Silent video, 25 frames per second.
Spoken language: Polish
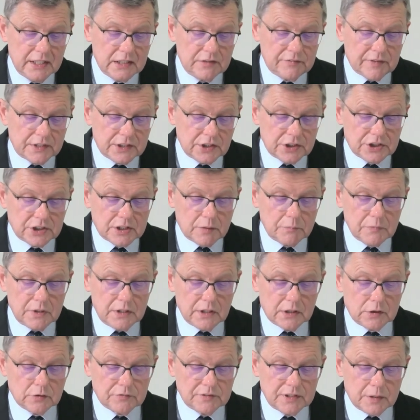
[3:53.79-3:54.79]
20
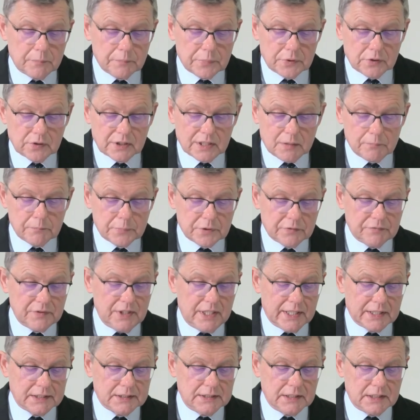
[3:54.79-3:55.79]
milionów na program
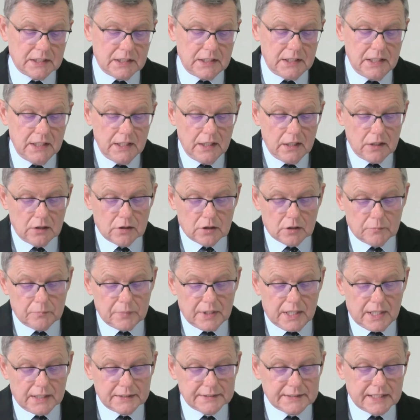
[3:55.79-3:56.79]
profilaktyki
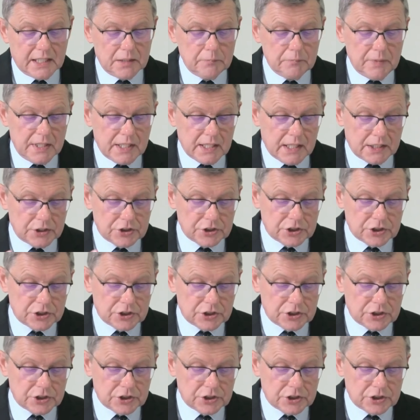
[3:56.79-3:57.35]
choroby Alzheimera,